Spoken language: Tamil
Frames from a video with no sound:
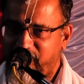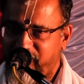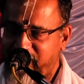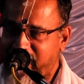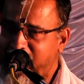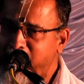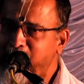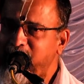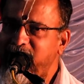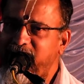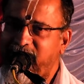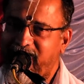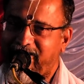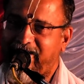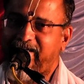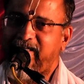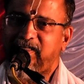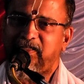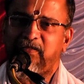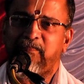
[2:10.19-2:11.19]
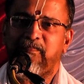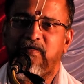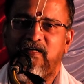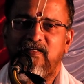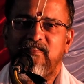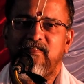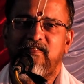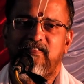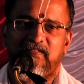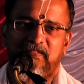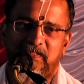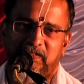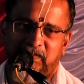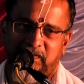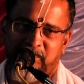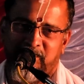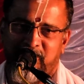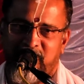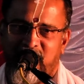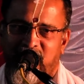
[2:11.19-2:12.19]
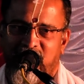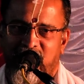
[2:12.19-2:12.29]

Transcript: ஃபேமிலி ரைட்டு மாதிரி இருக்கணும்